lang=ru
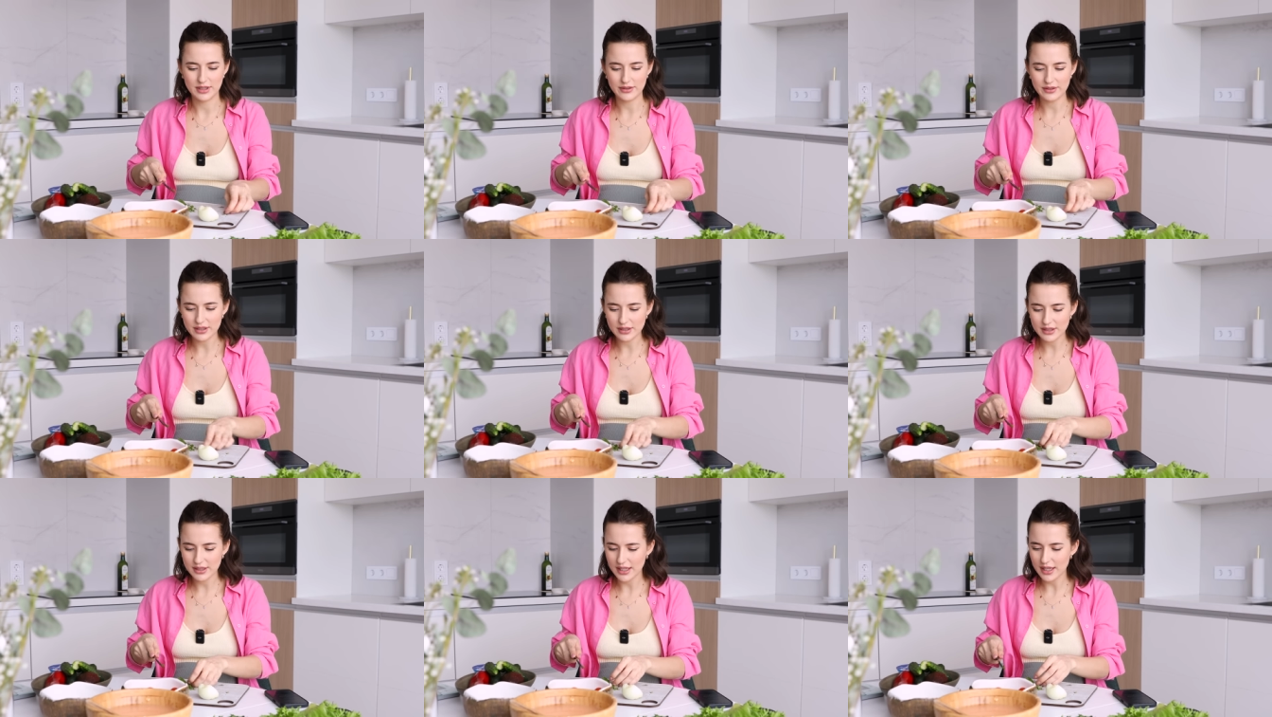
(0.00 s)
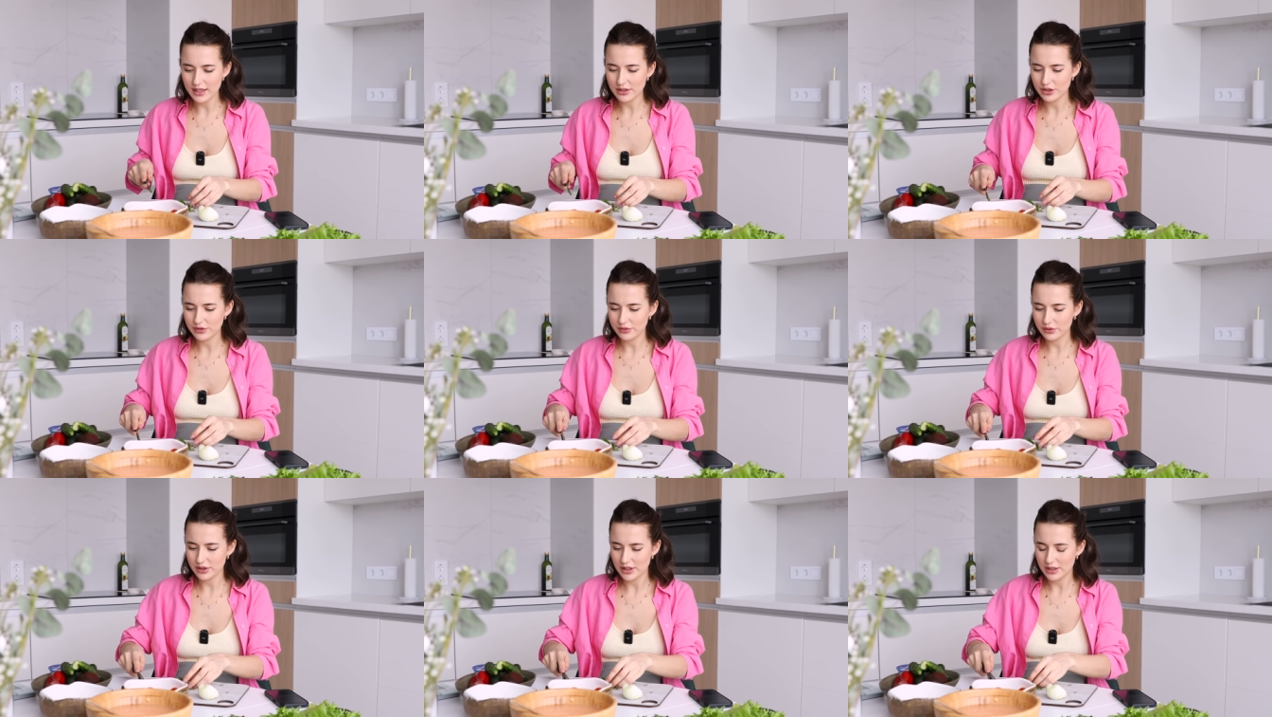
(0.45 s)
Наверное, я
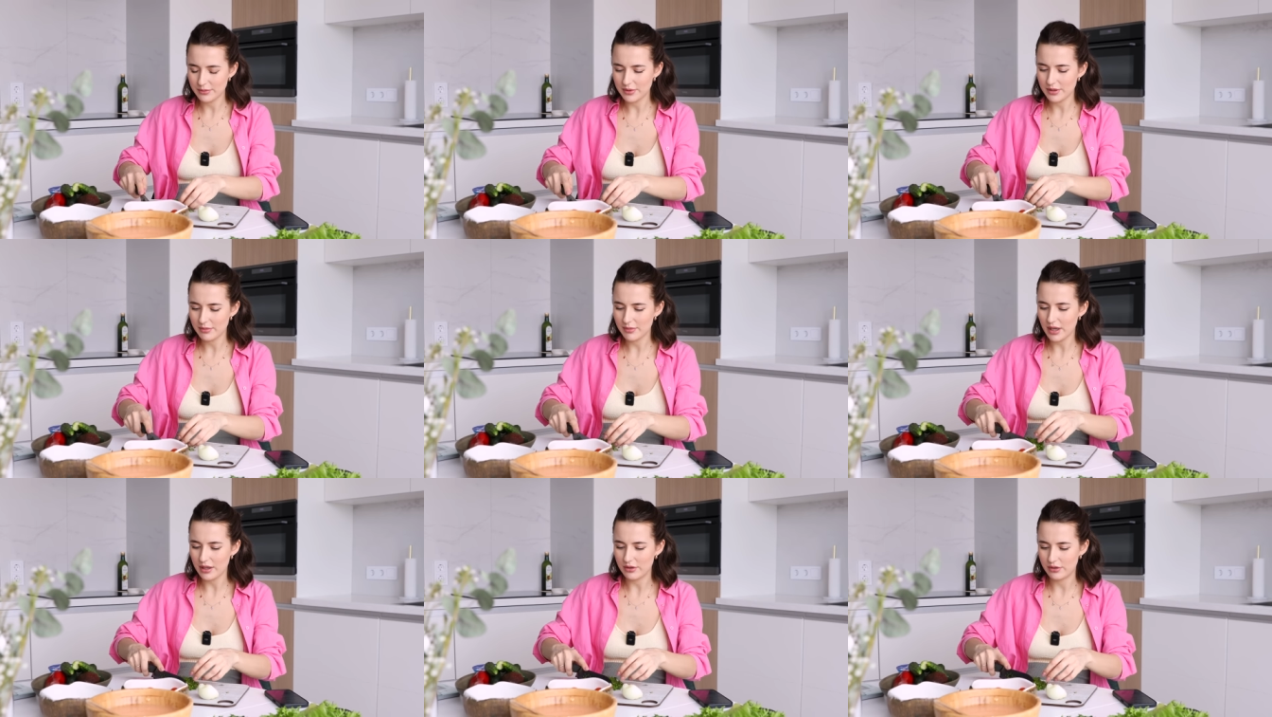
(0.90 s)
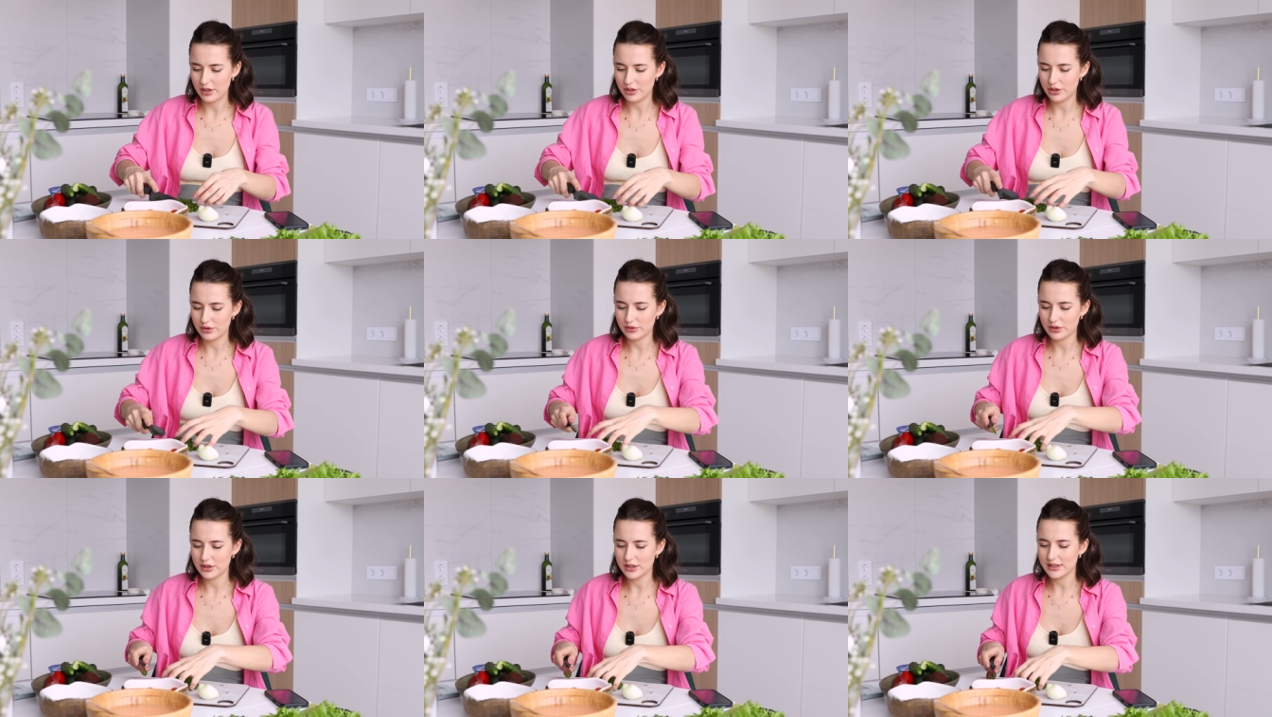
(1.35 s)
чего-то не понимаю, я
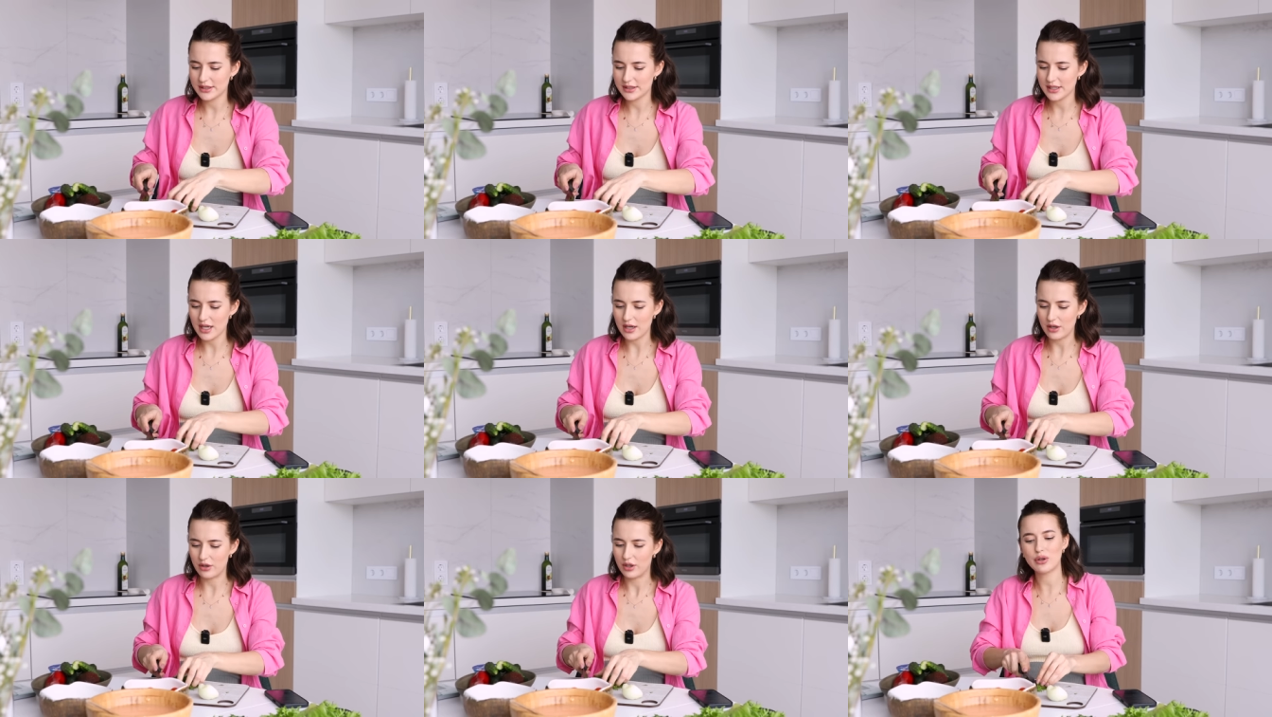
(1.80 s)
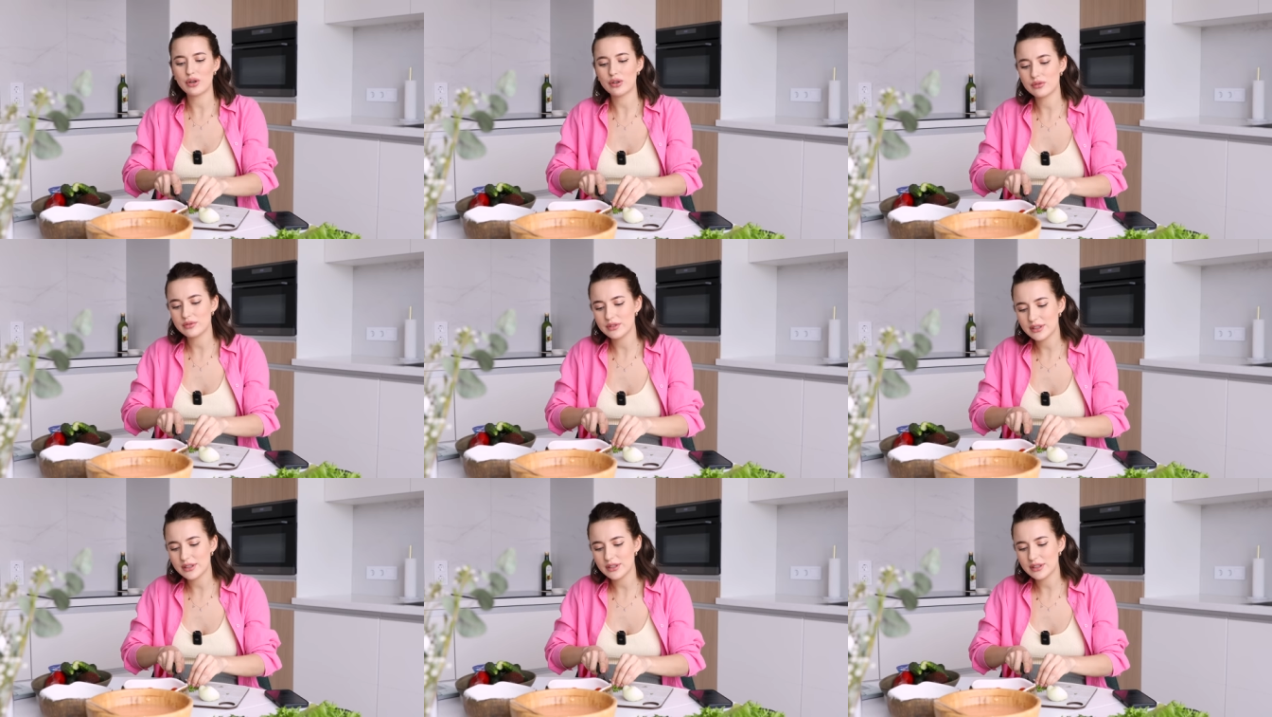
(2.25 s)
чего-то не знаю. Но